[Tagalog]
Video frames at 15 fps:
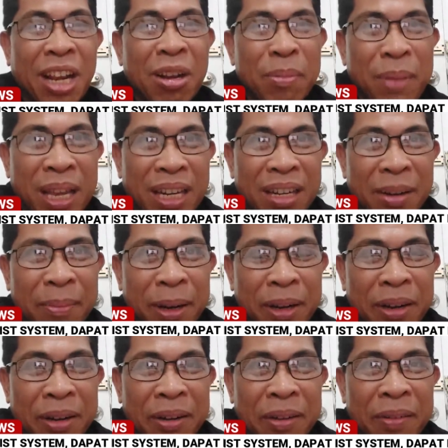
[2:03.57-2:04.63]
sa gobyerno
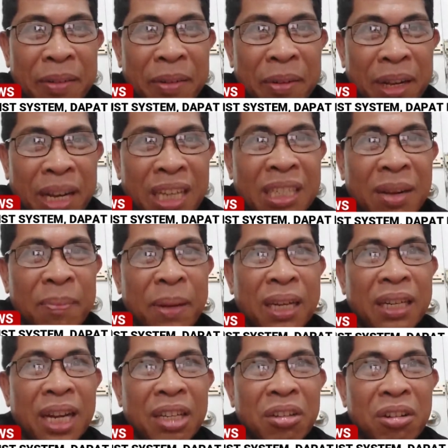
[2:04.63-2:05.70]
po, kasi
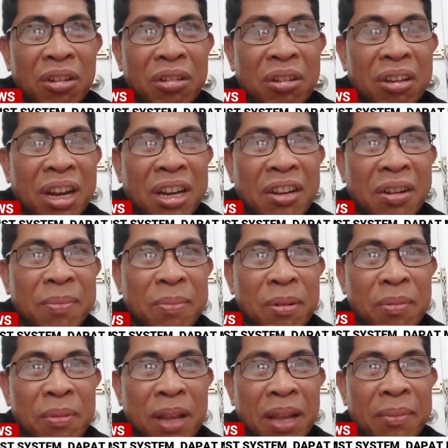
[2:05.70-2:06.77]
pag nasolusyonan yung
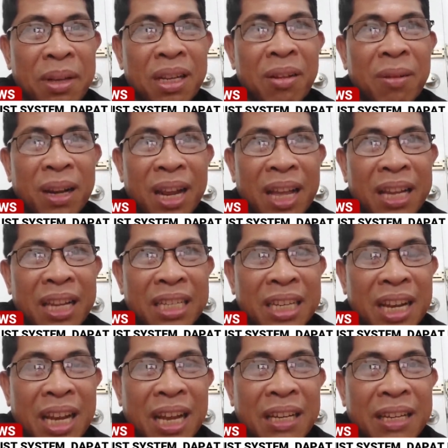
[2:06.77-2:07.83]
problema, di wala na
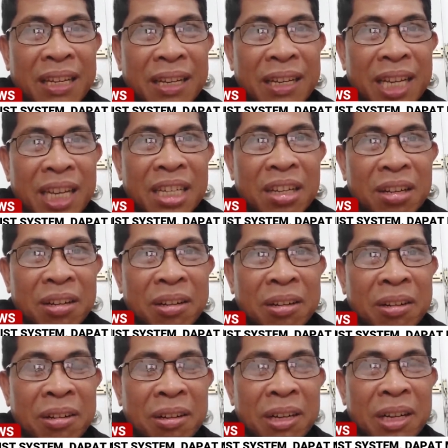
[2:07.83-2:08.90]
silang
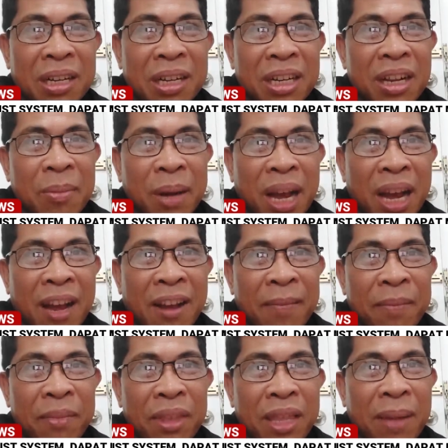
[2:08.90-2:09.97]
issue, di ba?
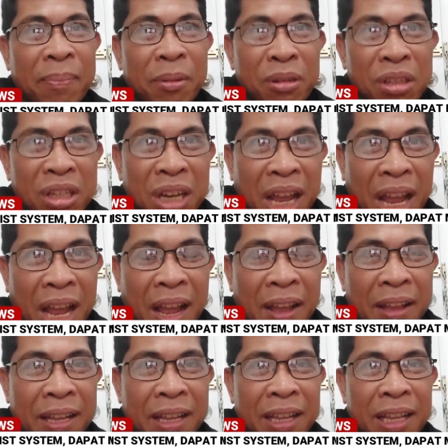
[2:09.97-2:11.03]
Tapos
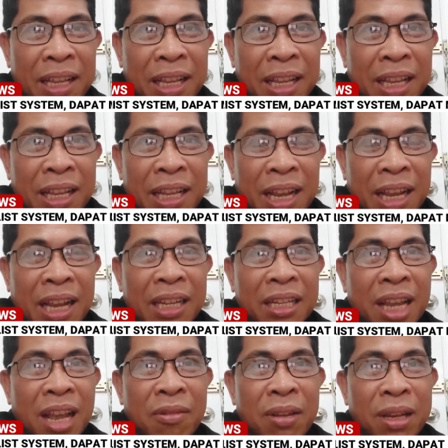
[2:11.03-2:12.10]
na. Uh,
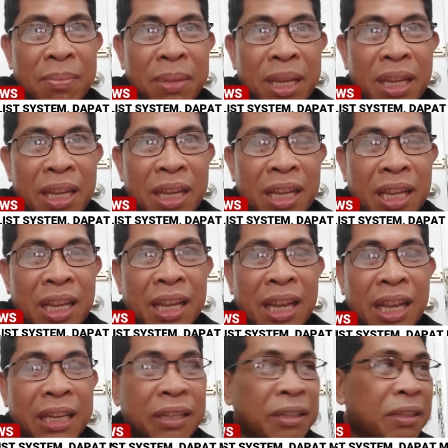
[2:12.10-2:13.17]
they will be
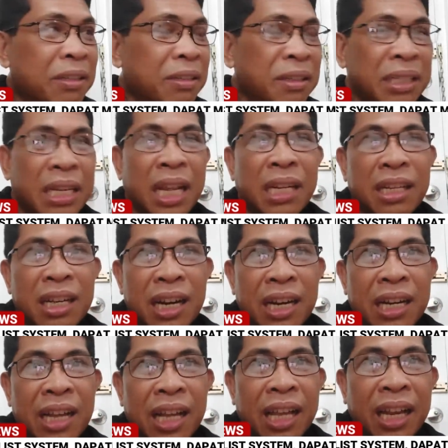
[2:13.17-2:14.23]
ano
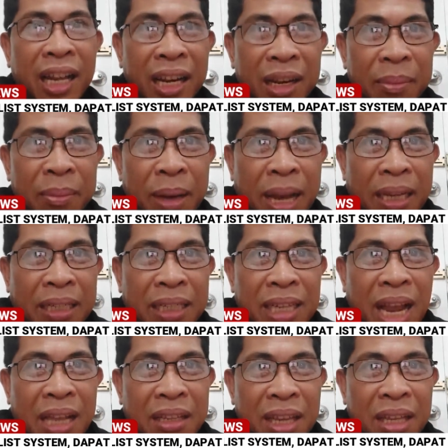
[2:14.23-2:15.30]
rendered irrelevant
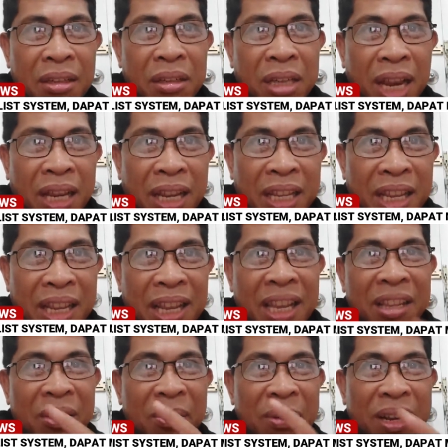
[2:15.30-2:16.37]
sa ating society.
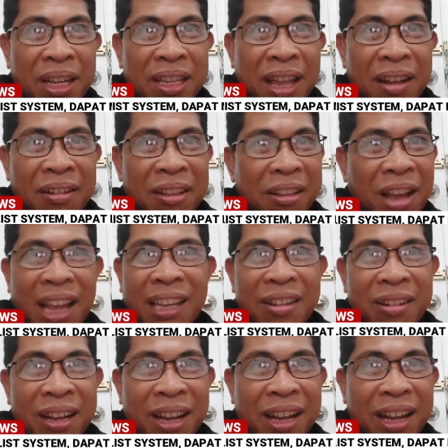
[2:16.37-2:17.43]
Kaya itong mga tao ito,
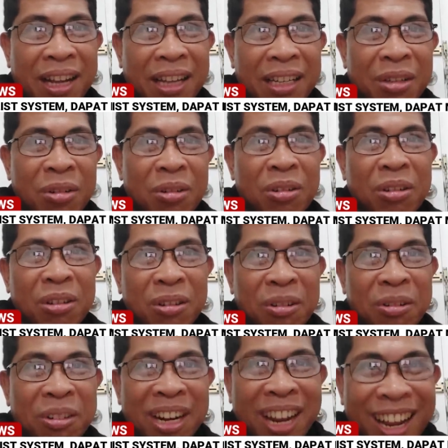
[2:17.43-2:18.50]
ayaw ng solusyon.